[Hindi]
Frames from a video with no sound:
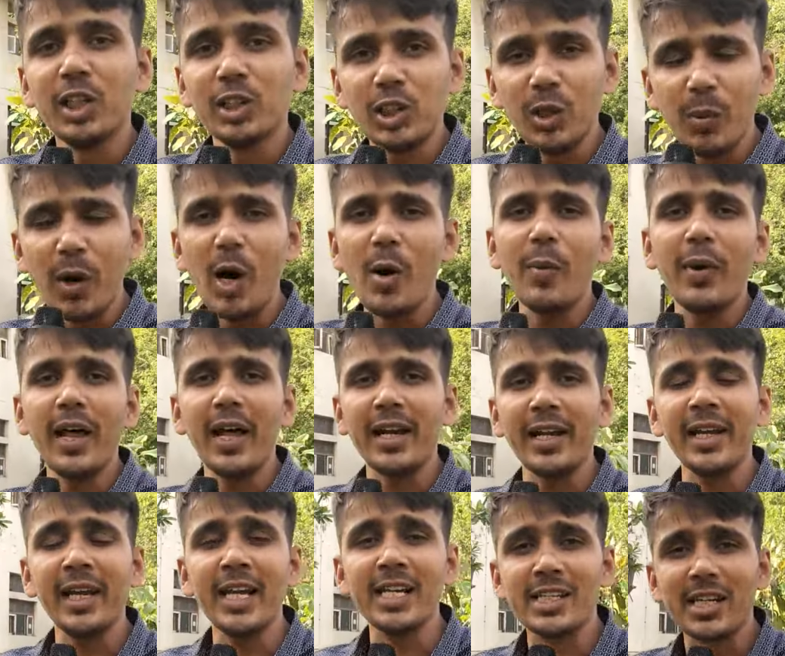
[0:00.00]
दबाव बना
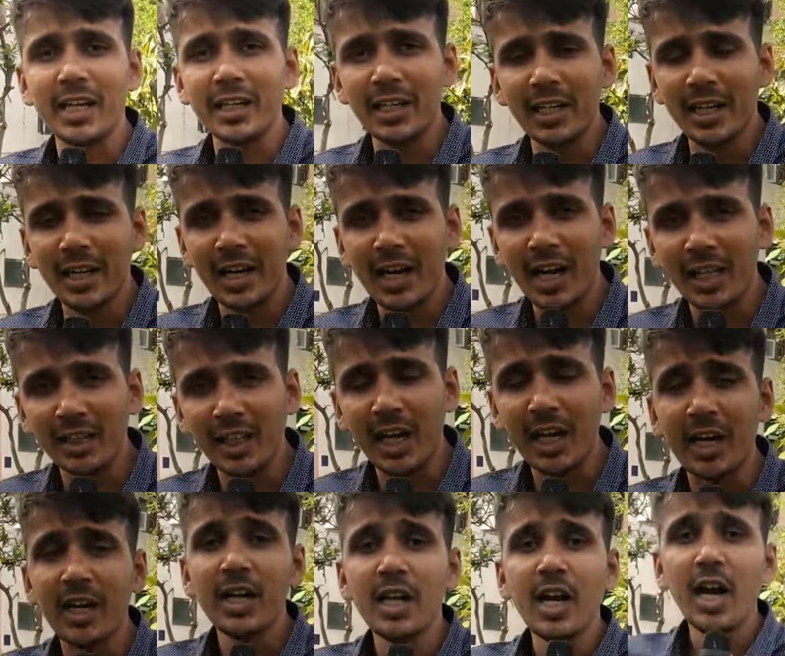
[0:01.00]
रहे हैं ऐसा ये
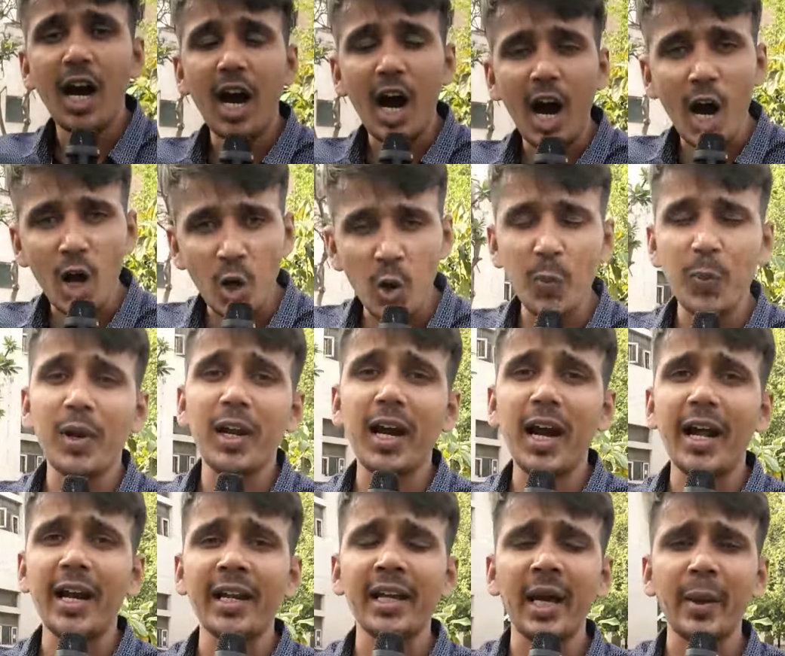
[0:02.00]
लगातार आरोप
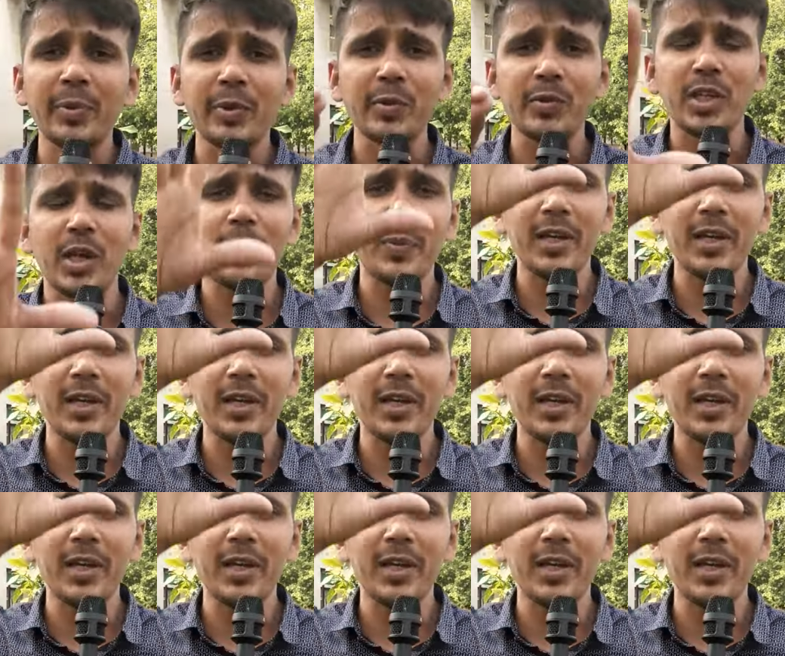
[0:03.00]
लगा रहे हैं आप सबसे